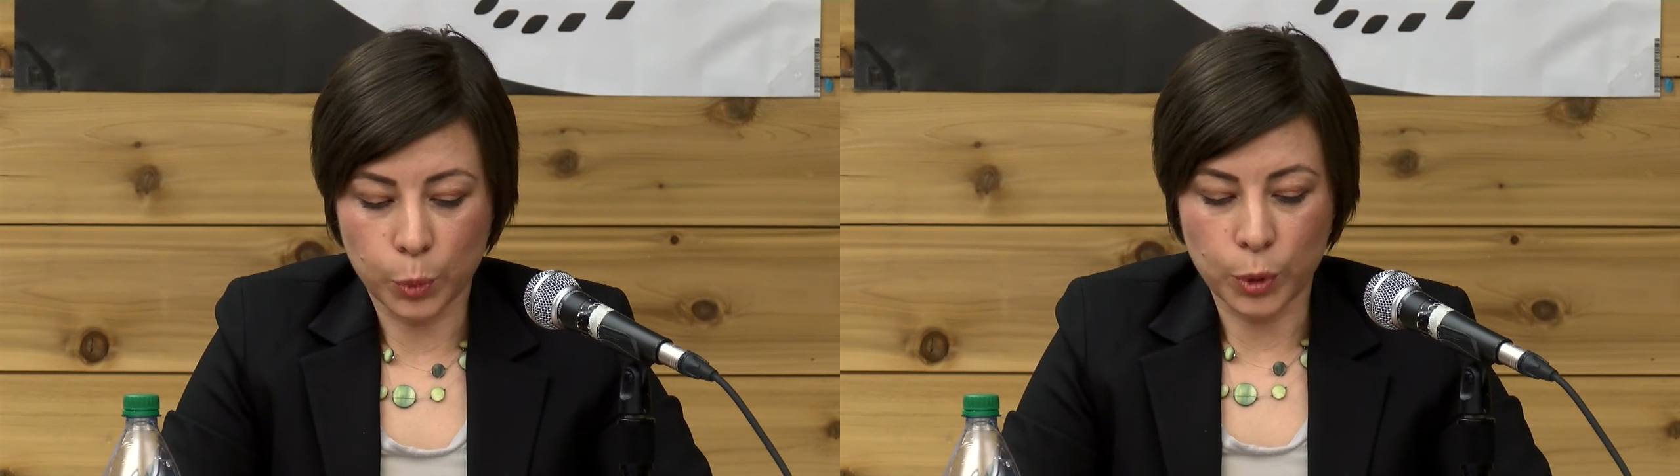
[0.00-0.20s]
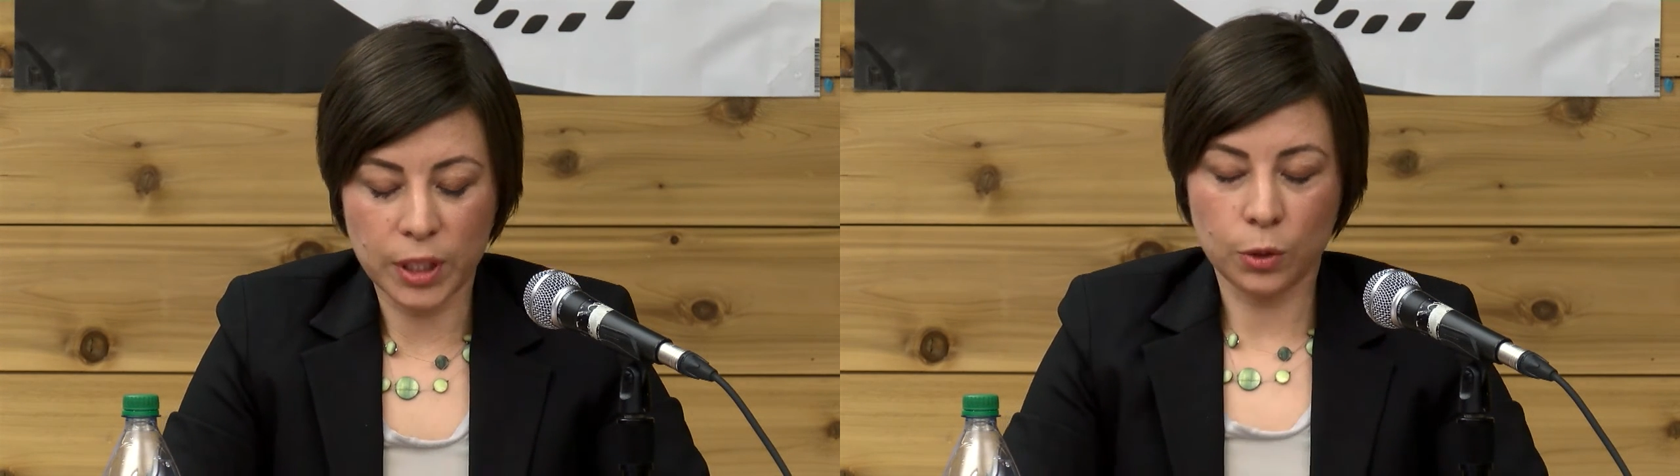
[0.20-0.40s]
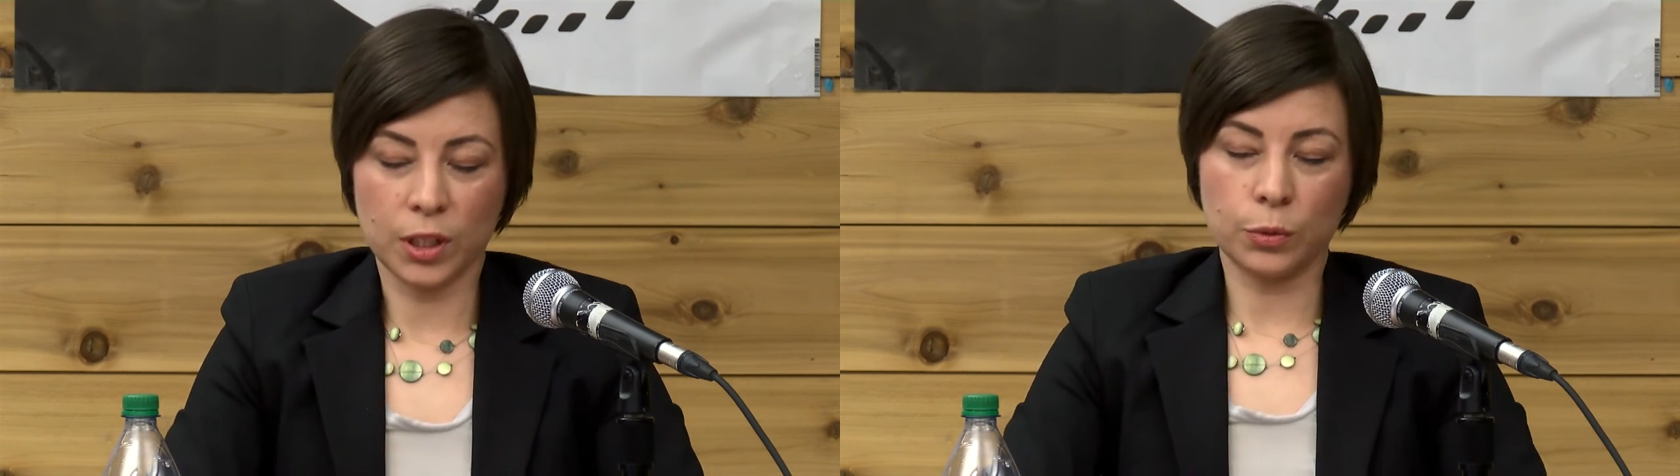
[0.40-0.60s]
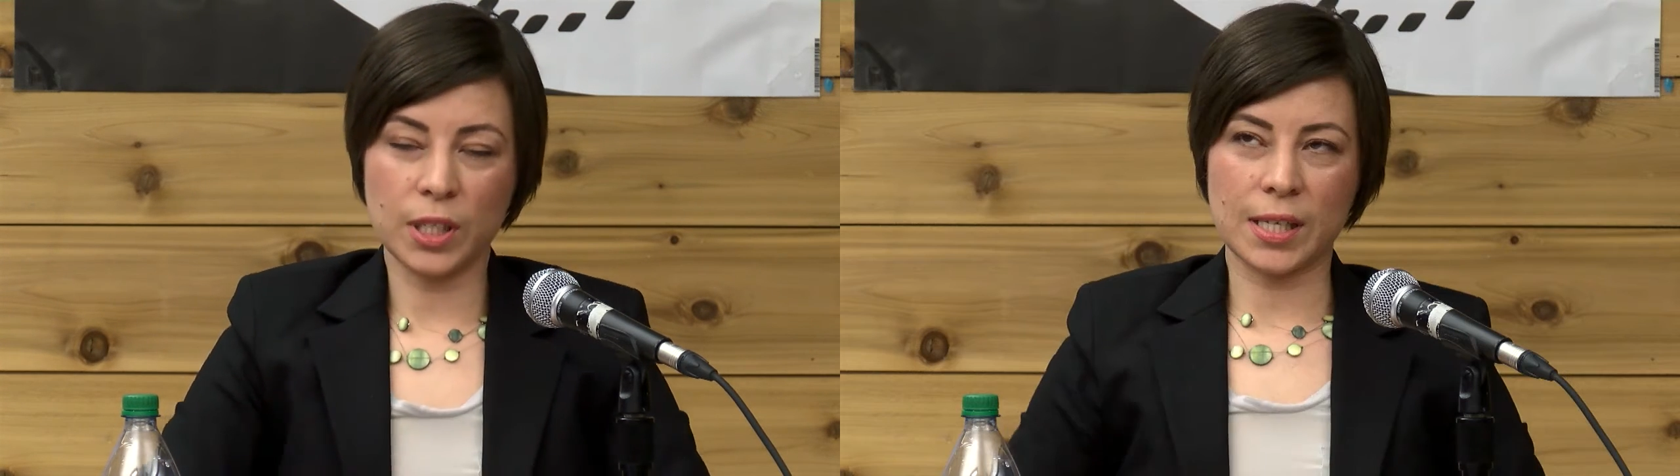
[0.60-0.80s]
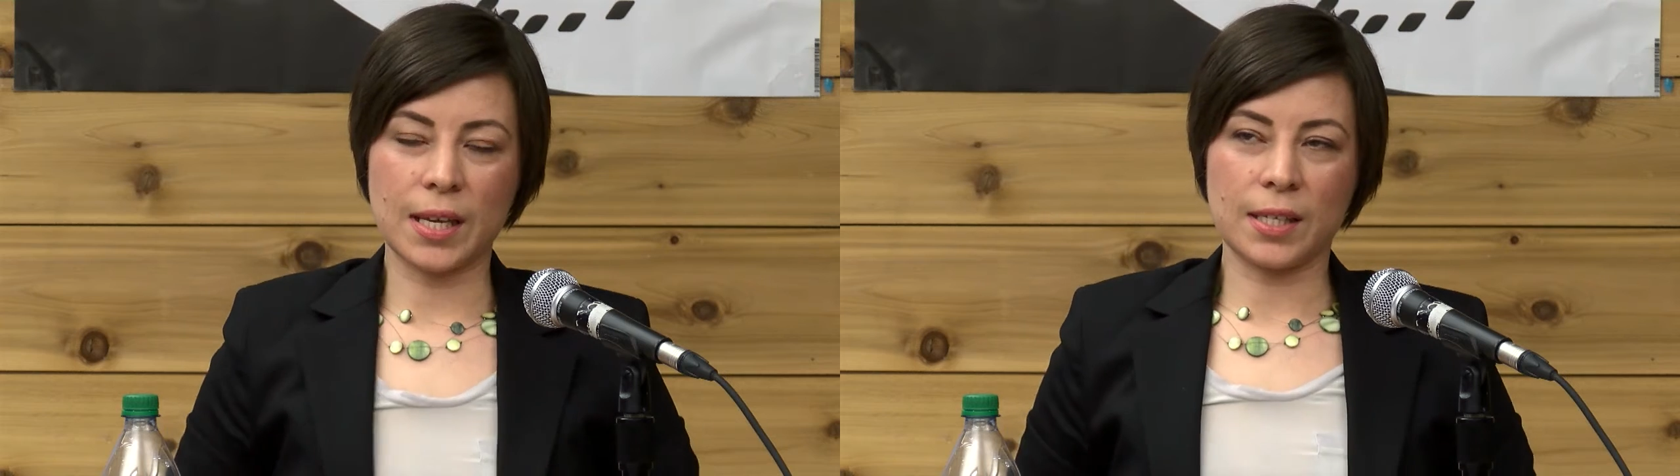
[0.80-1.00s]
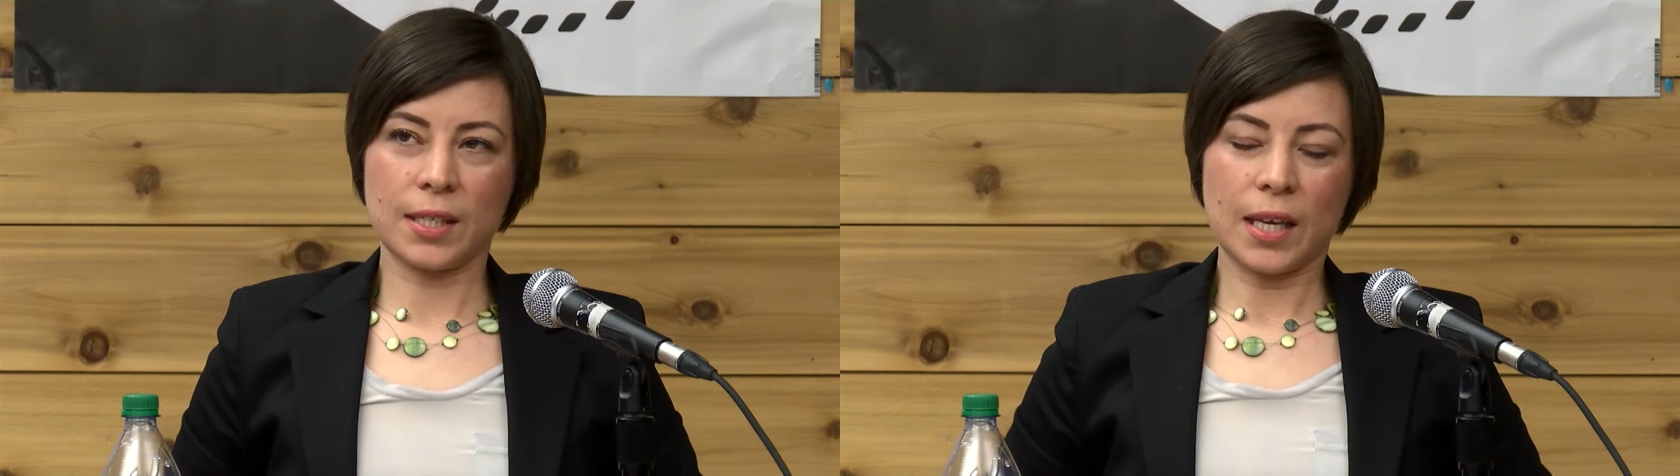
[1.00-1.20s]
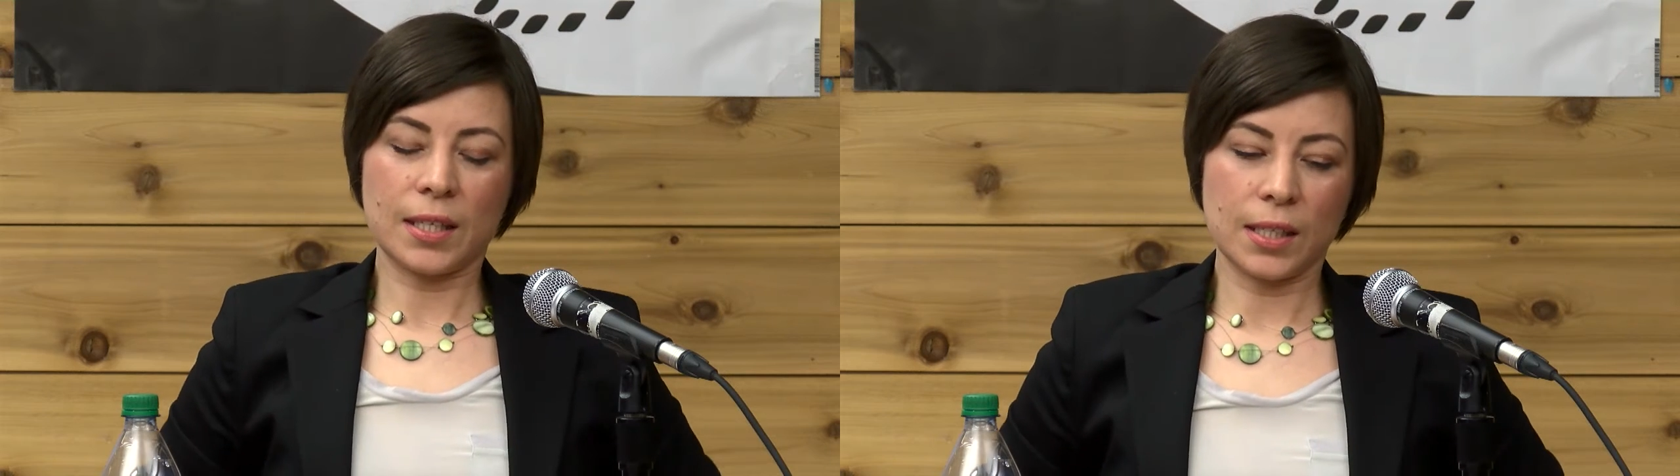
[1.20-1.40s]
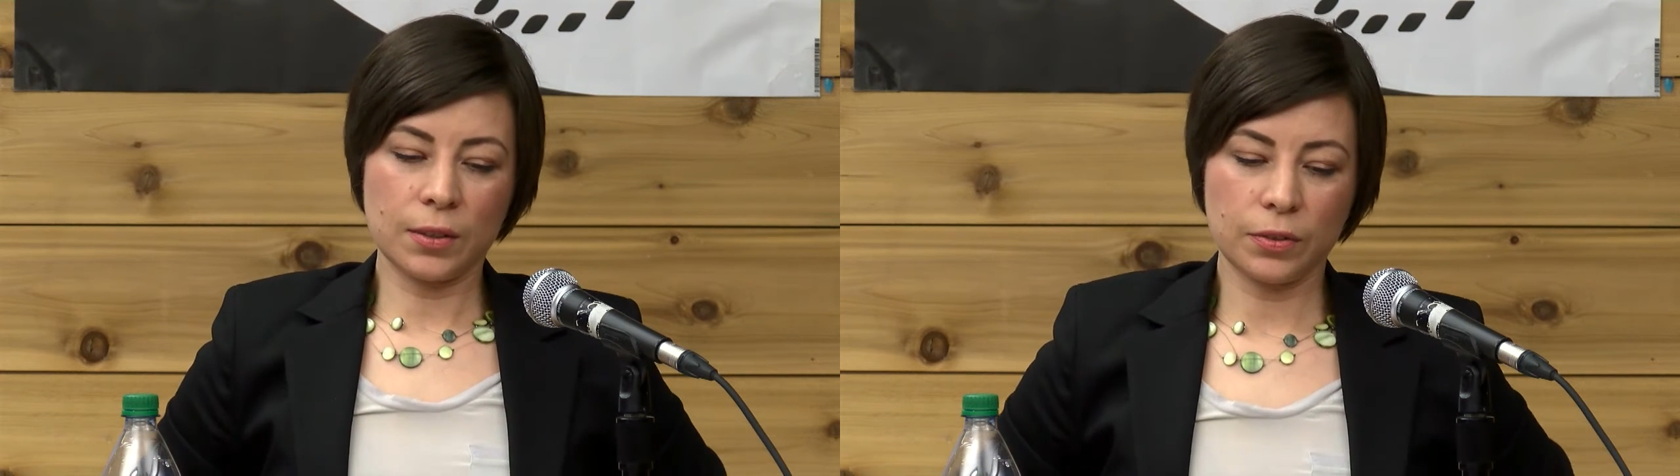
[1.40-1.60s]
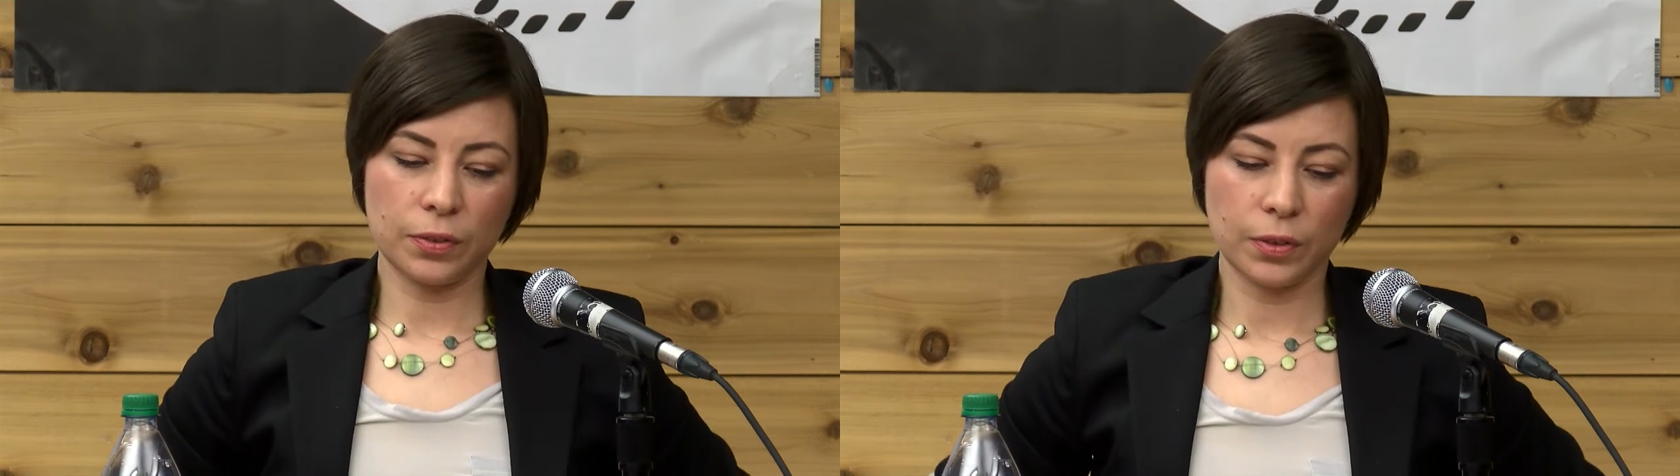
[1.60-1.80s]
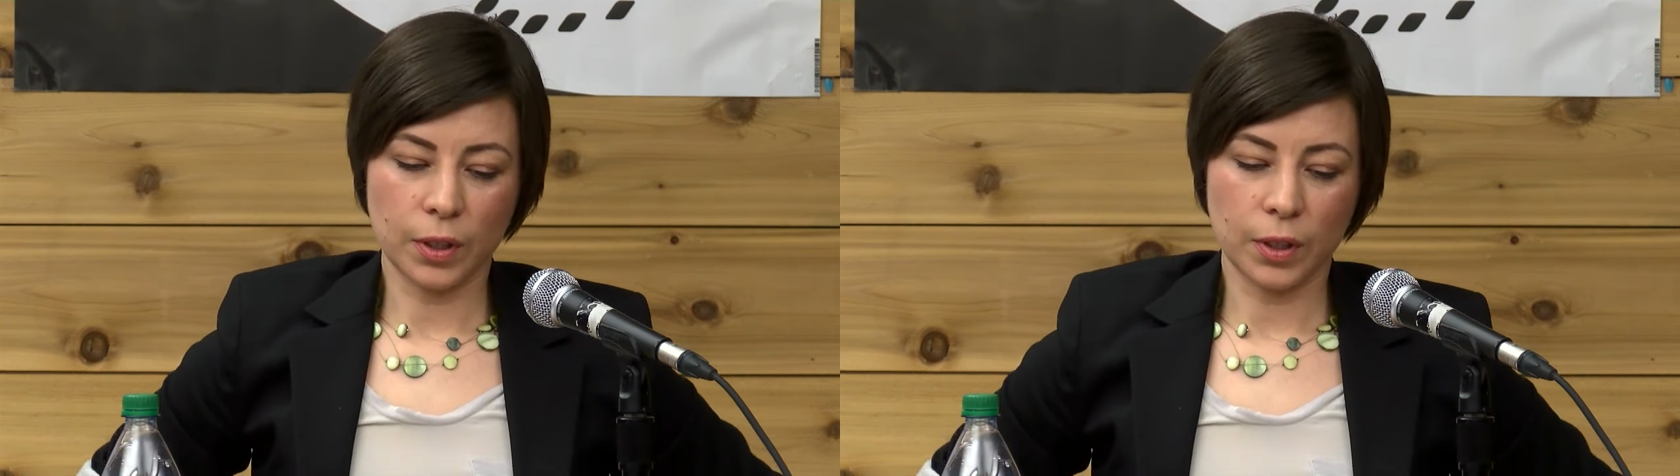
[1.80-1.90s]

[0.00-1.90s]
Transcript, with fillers: puis au niveau des incitatifs,